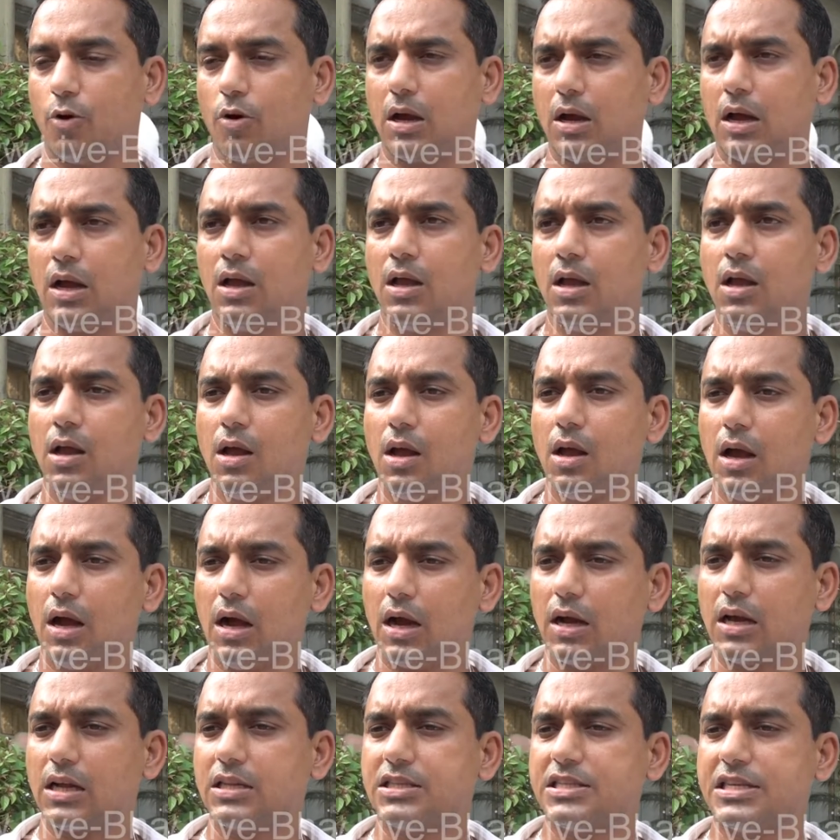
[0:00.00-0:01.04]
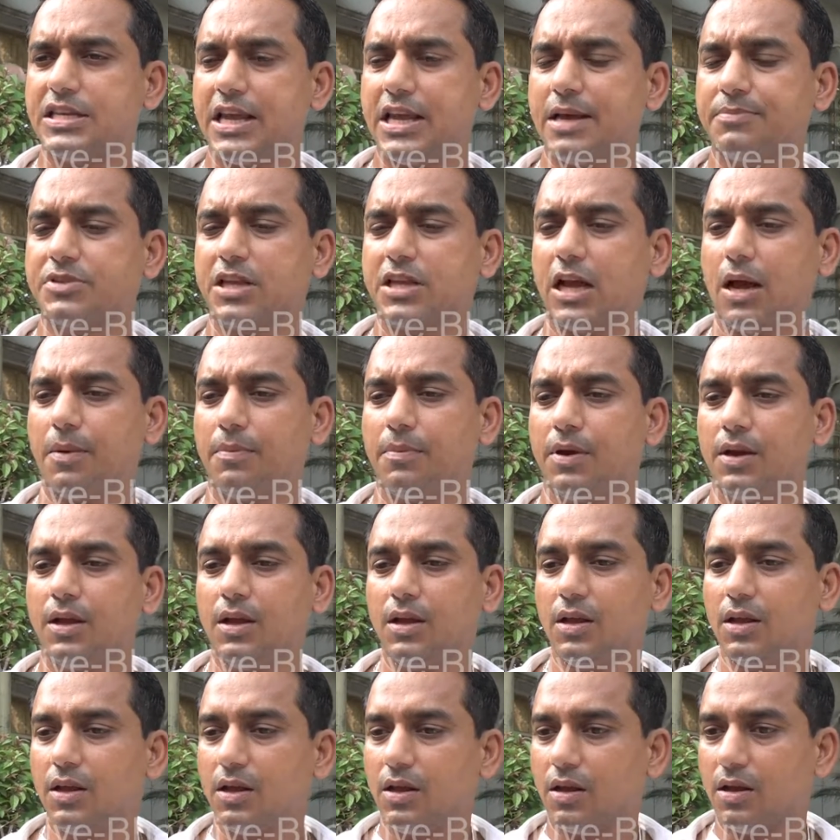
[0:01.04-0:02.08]
होगा अगर सी साहब
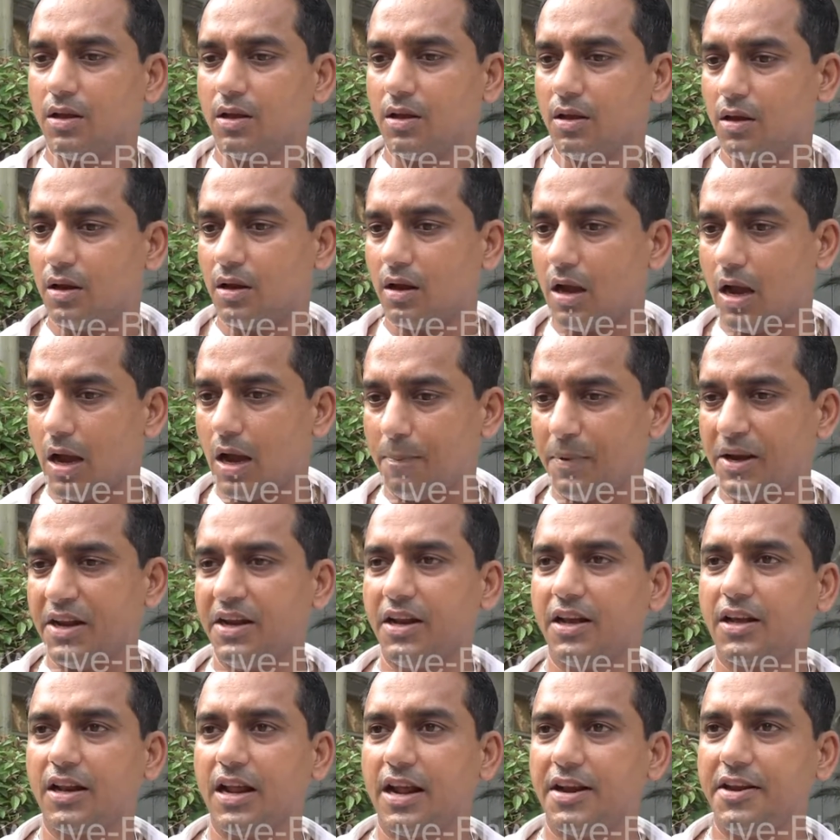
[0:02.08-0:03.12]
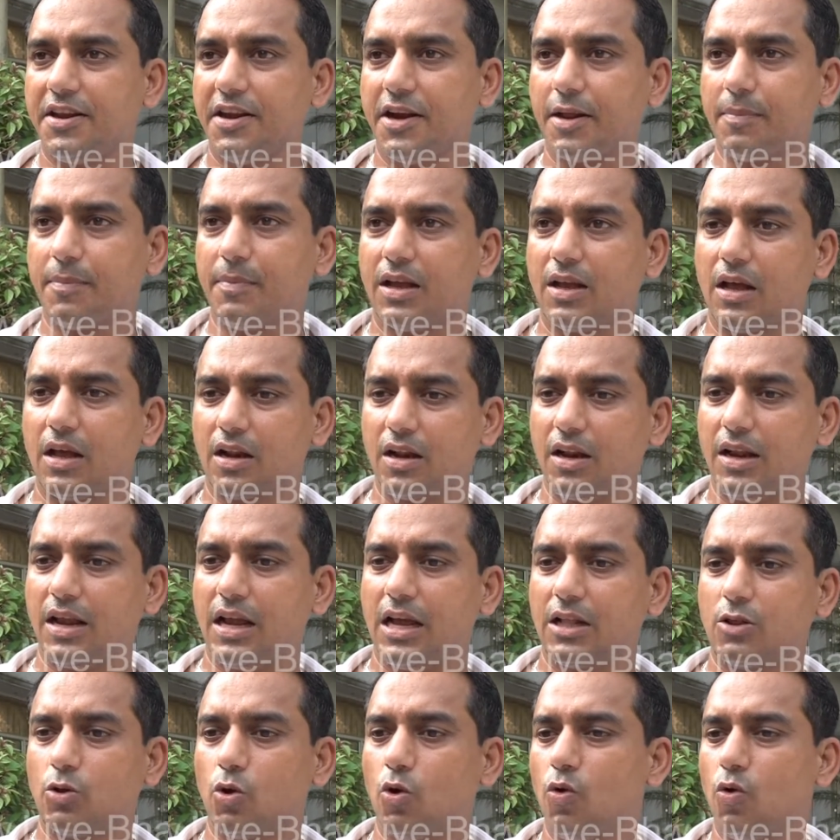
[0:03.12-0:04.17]
अपनी निगरानी हेठ में कर रहे
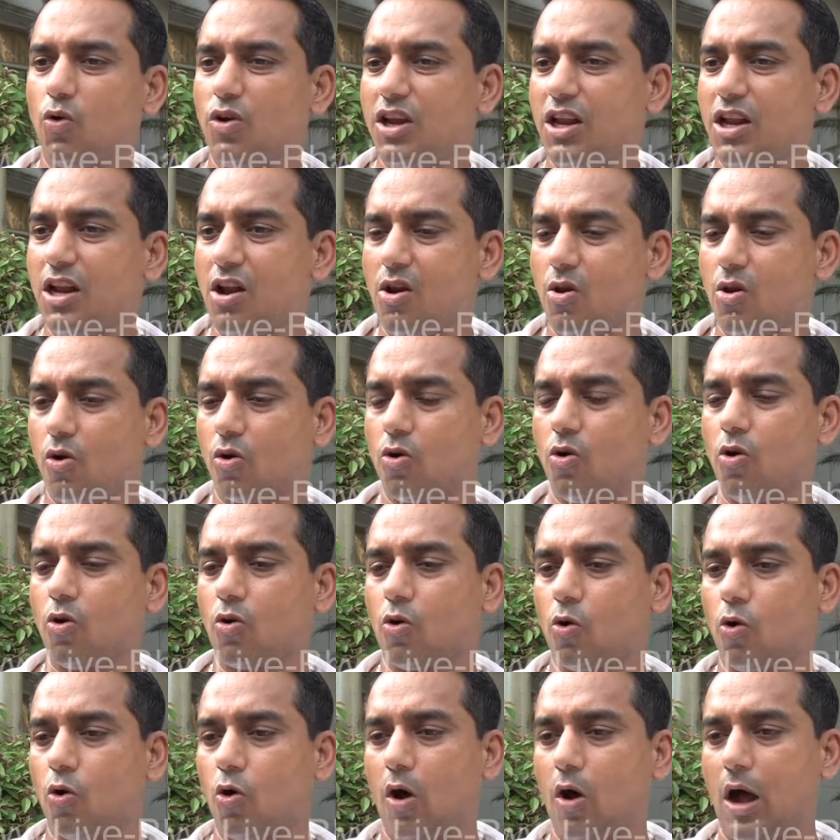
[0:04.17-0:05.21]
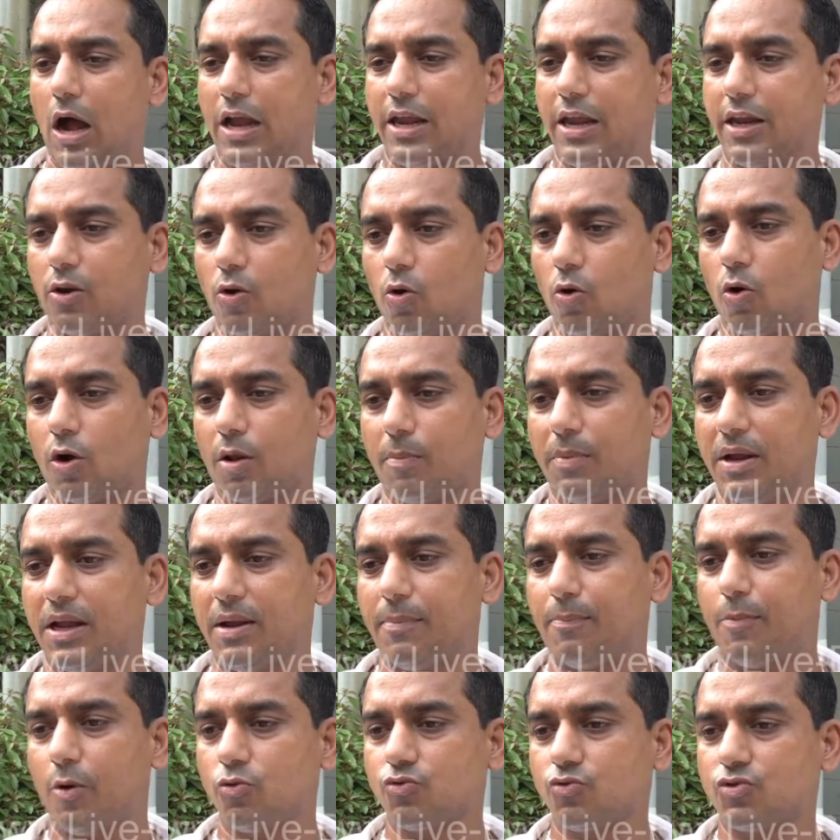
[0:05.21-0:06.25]
हैं तो इन लोगों को हाई कोर्ट में
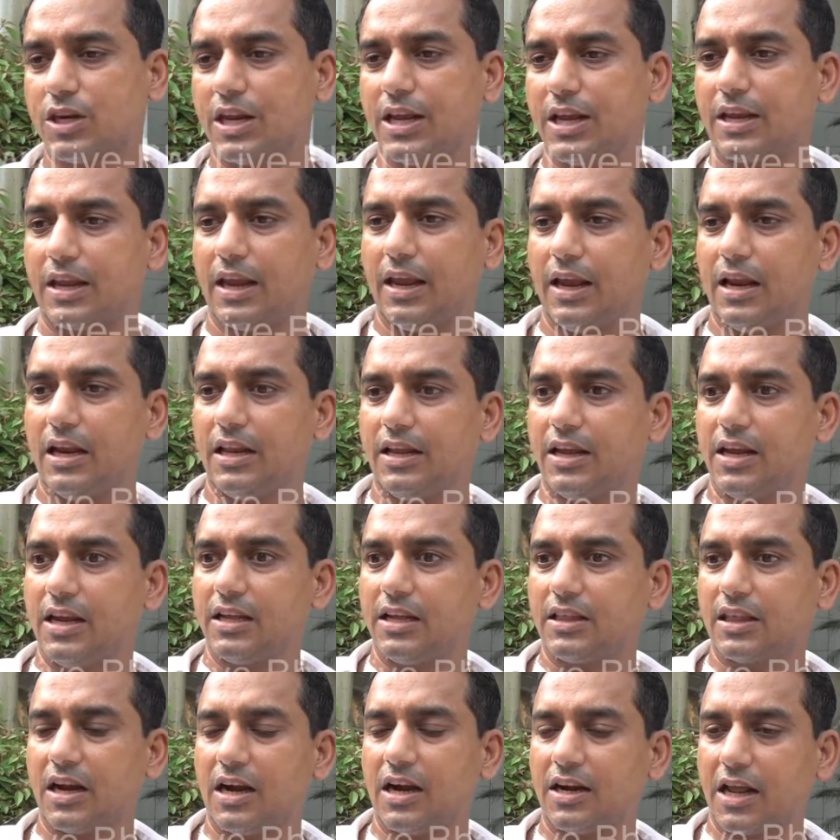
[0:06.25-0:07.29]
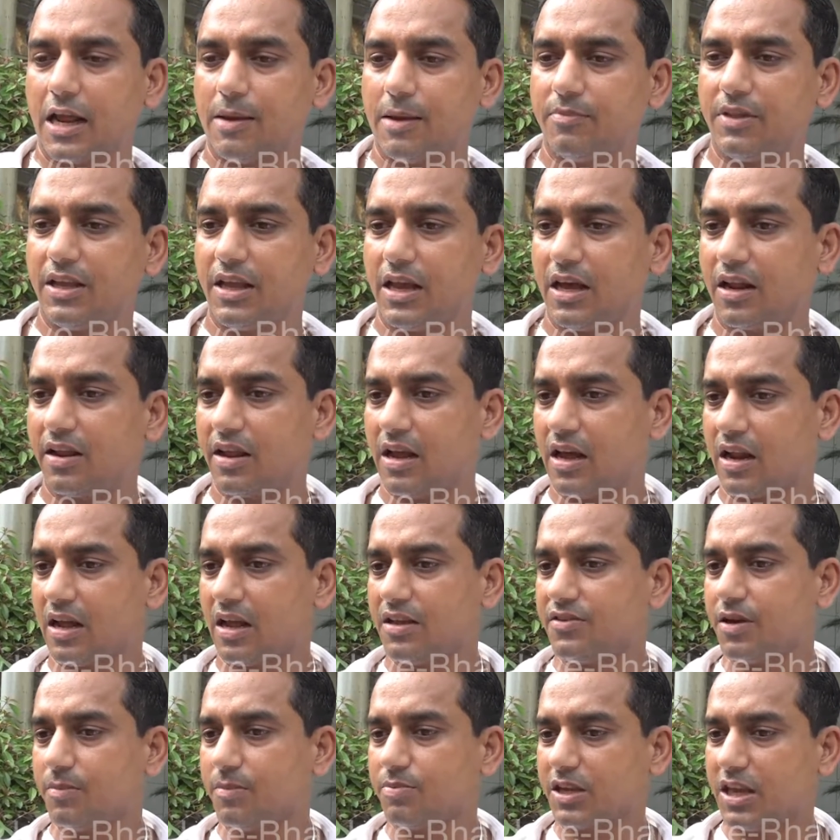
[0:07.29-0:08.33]
पहुंचने के लिए इतना टाइम दिया जा रहा
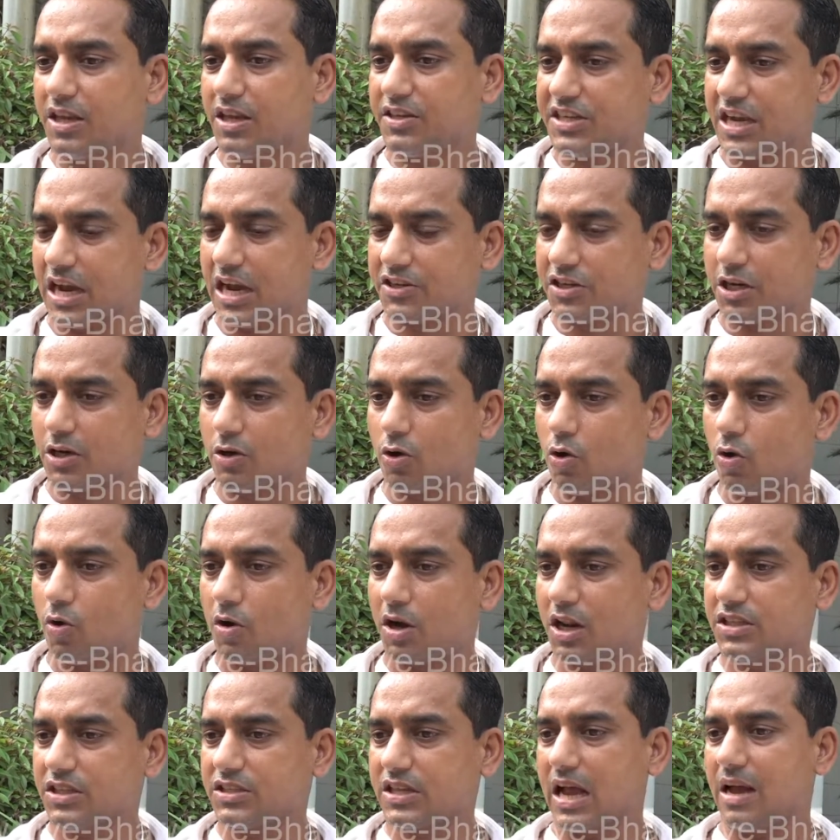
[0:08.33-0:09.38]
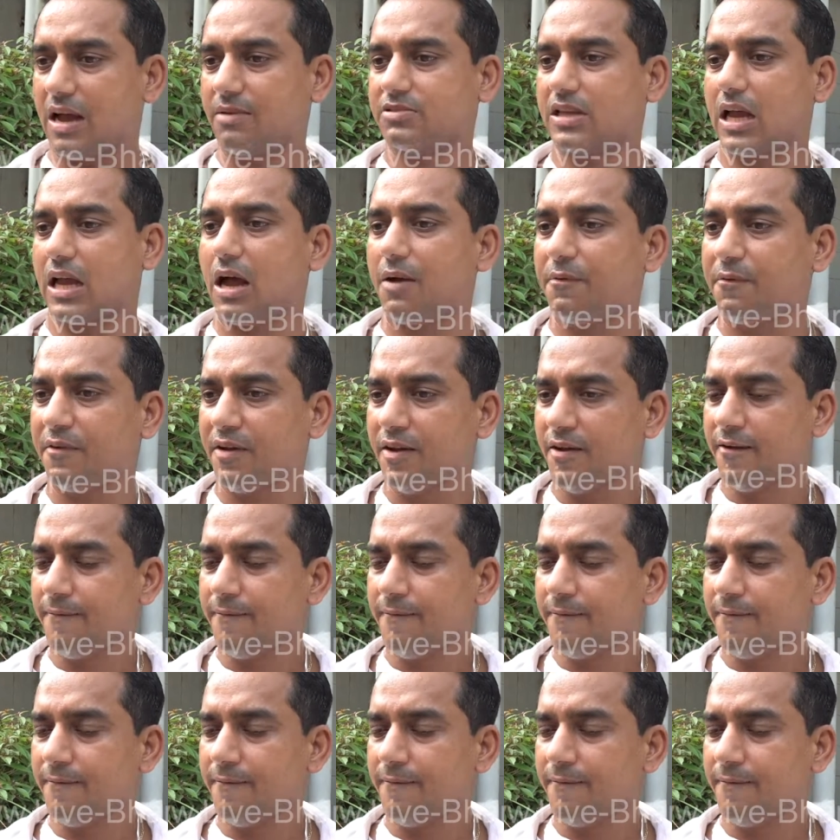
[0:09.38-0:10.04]
है जबकि सेशन कोर्ट ने साफ साफ